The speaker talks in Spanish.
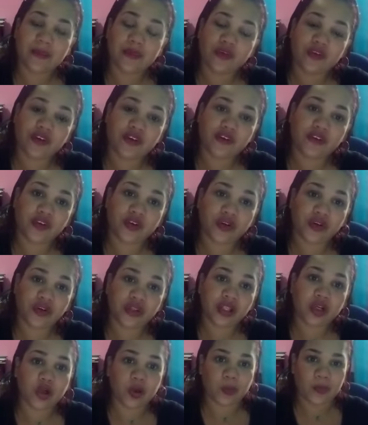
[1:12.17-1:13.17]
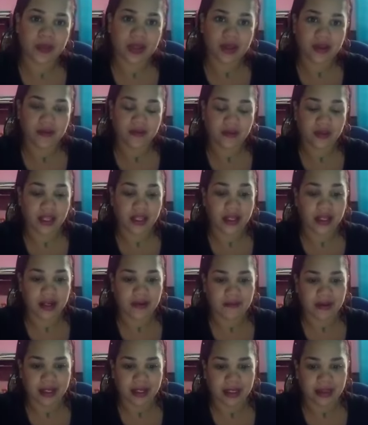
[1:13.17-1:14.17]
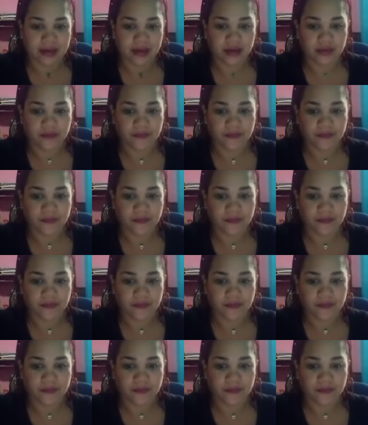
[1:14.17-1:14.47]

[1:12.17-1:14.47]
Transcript: posición de los pies en el ballet.